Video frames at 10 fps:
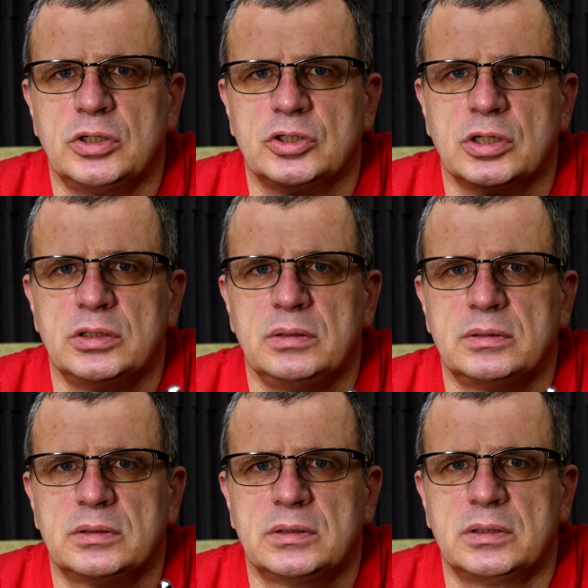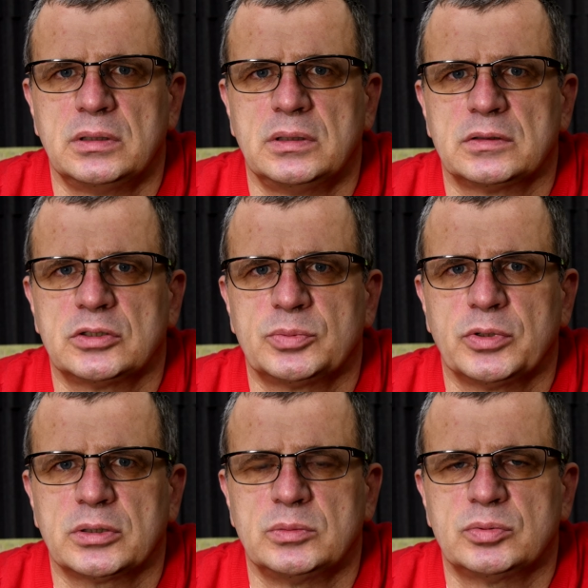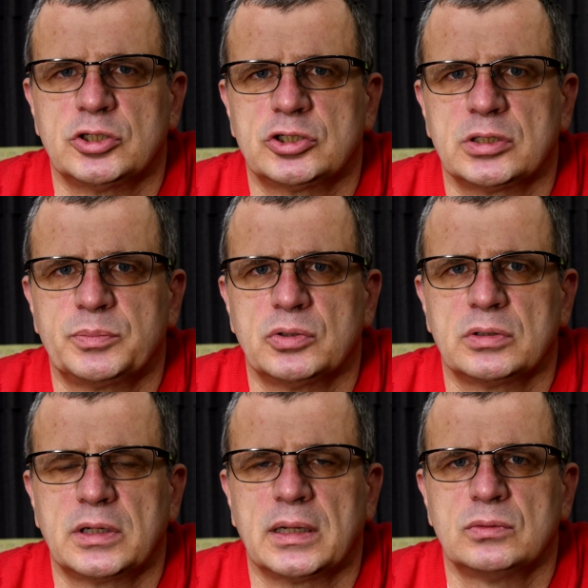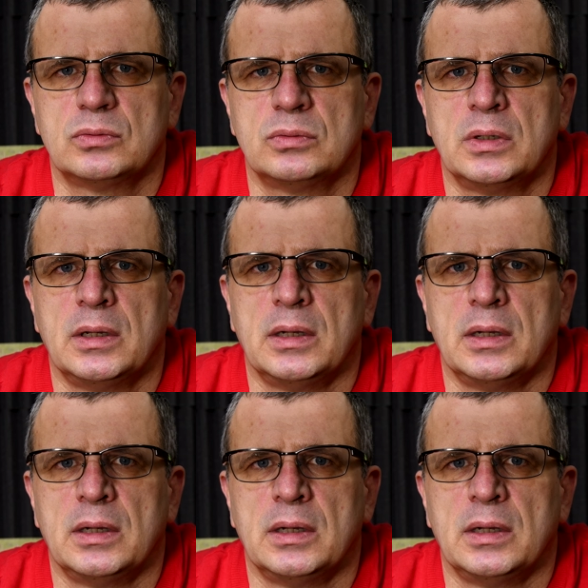Jeżeli Ty jesteś po jakimś przeszczepie organu,